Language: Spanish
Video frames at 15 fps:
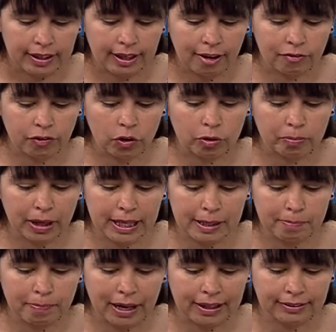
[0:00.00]
la forma
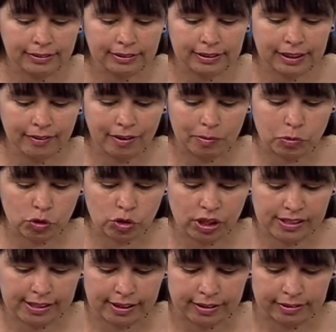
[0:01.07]
del pan que vamos a
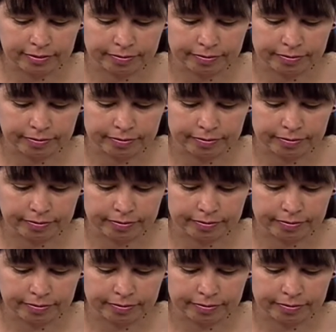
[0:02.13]
hacer.